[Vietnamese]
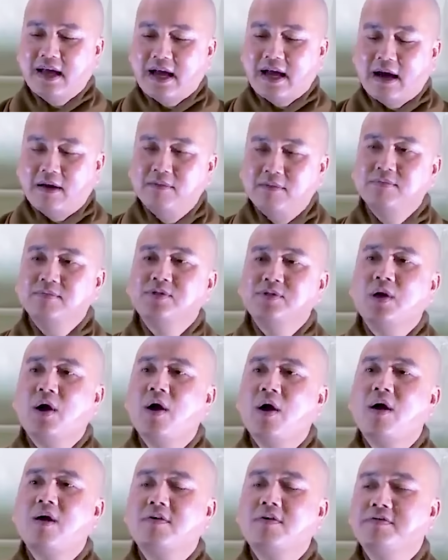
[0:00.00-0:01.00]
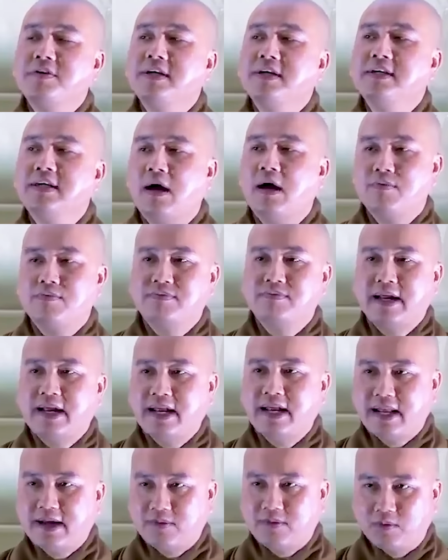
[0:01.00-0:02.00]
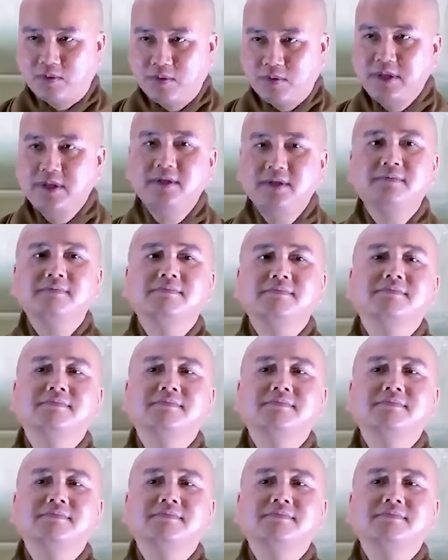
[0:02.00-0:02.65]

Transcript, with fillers: ông cho viên ngọc này là quý,